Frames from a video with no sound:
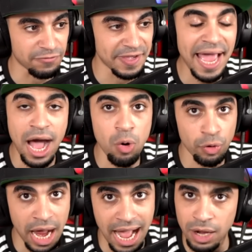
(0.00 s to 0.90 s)
فيها
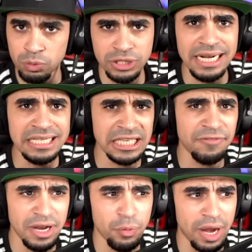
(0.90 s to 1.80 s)
اوراق وش راح يصير
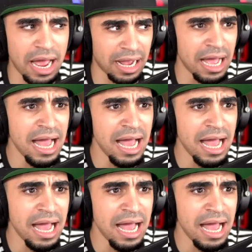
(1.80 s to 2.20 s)
في الاوراق